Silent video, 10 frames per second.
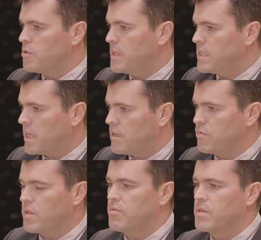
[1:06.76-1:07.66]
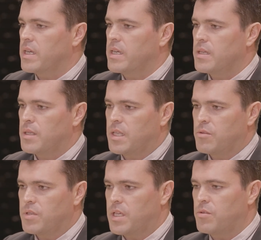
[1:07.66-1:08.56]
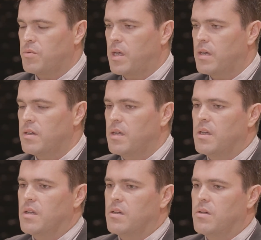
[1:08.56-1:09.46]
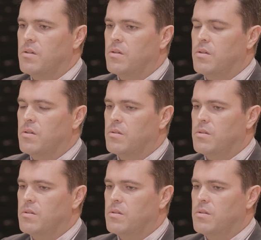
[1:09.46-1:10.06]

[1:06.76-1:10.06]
2013, nous avons créé cette association-là euh,